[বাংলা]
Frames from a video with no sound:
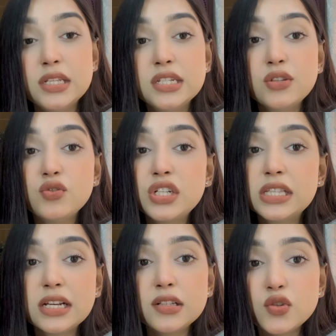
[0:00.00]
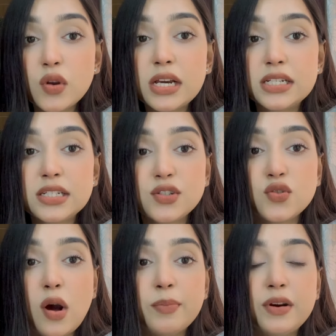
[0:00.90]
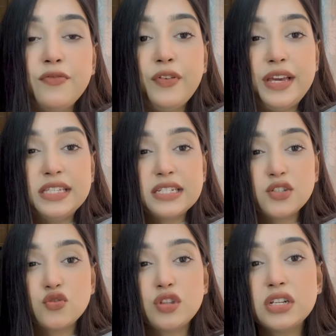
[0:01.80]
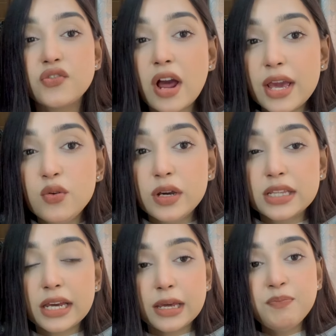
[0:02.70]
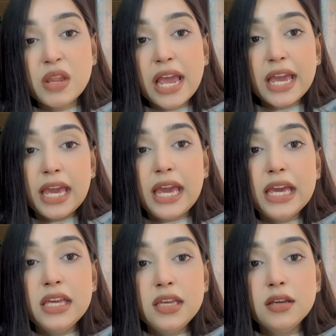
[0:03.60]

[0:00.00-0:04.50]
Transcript: যেহেতু শীতকাল চলে আসছে সো আপনার ফেসটা যদি ড্রাই হয়ে থাকে এই